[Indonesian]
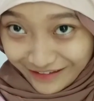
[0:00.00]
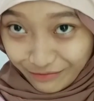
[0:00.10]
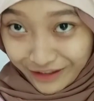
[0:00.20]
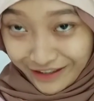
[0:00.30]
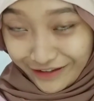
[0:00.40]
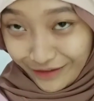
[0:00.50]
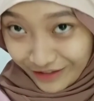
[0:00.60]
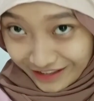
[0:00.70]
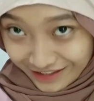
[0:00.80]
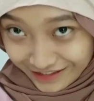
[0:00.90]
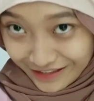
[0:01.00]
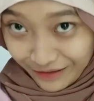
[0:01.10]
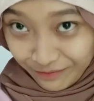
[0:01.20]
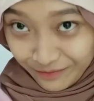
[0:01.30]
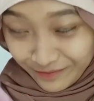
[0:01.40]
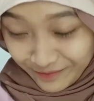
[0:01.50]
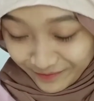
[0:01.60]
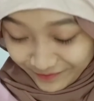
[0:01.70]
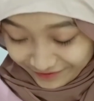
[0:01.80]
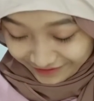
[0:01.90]
dipakai di luar hijab
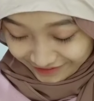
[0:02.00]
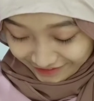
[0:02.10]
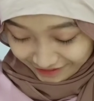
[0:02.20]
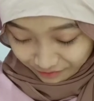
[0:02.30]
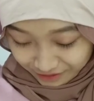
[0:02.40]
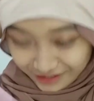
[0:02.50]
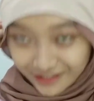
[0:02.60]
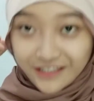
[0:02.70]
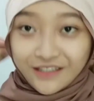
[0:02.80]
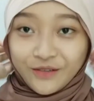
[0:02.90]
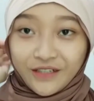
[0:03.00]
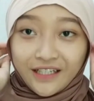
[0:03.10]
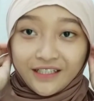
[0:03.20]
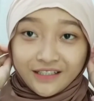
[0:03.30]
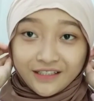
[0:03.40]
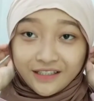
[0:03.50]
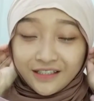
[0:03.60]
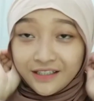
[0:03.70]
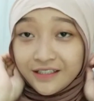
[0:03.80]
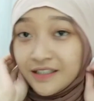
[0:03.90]
mana sih tuh kayak
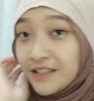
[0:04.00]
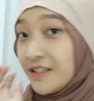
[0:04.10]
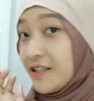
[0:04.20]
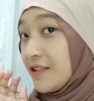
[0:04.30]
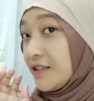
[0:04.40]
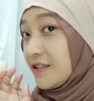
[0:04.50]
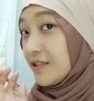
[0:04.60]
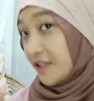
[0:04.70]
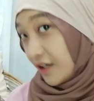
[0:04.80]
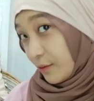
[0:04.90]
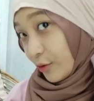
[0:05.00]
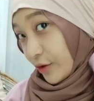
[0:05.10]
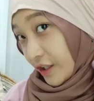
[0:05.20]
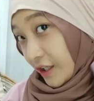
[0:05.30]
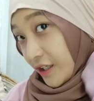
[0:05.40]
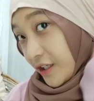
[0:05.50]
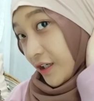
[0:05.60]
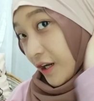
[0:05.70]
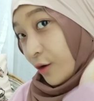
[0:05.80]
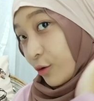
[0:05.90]
gini ya pokoknya kayak gini
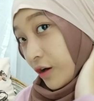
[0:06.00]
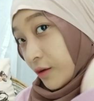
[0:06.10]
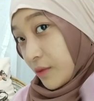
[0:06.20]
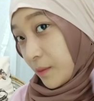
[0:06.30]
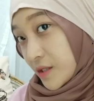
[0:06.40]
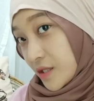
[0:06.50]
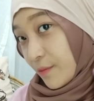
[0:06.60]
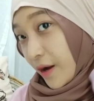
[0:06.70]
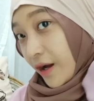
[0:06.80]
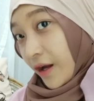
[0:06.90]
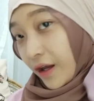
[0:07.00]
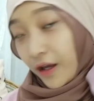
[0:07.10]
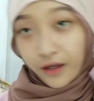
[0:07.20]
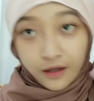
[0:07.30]
lah kurang lebih pas dipakai